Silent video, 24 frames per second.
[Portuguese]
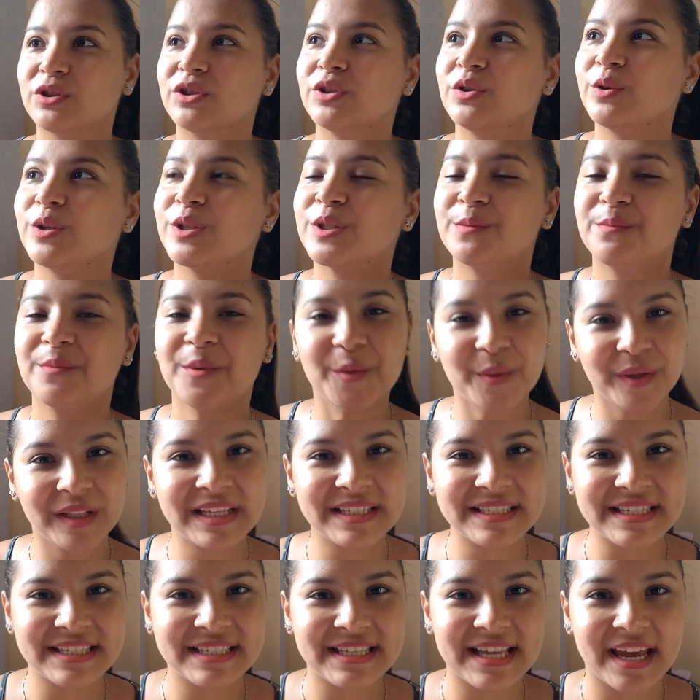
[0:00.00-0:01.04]

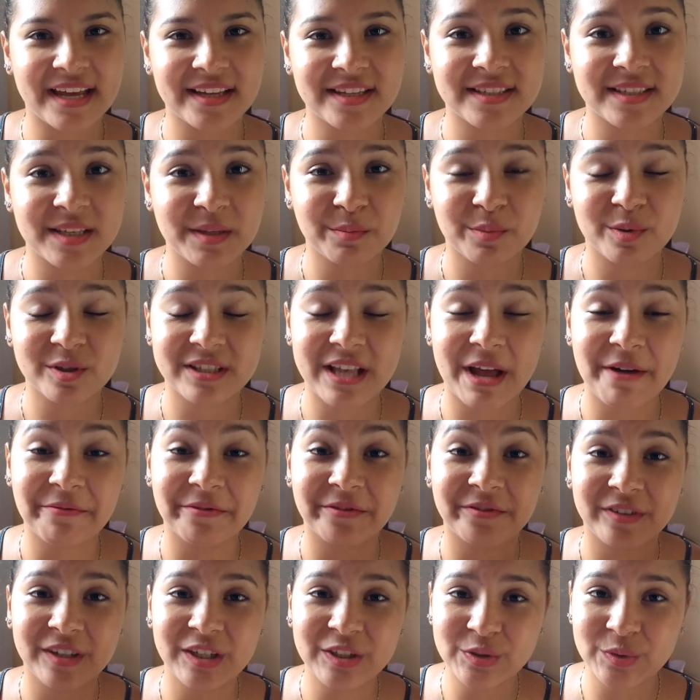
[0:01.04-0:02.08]
2017 sem postar
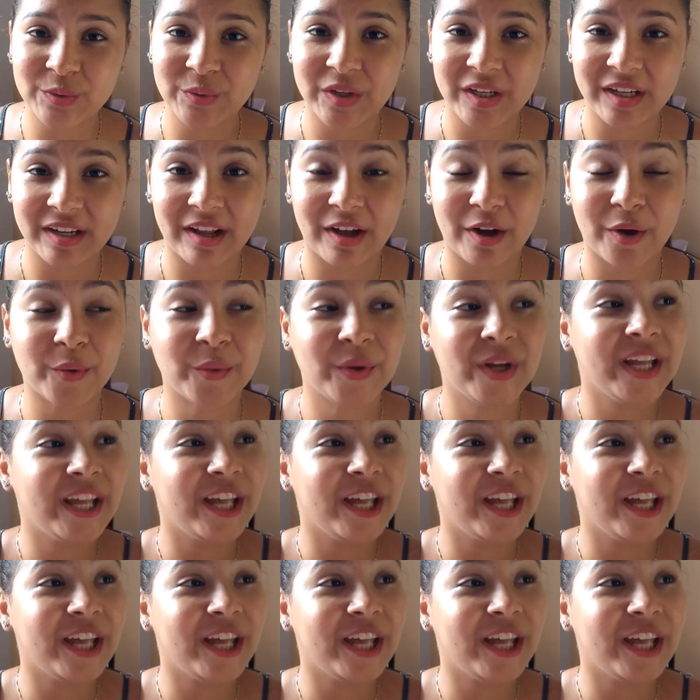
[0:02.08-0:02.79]
vídeo no canal.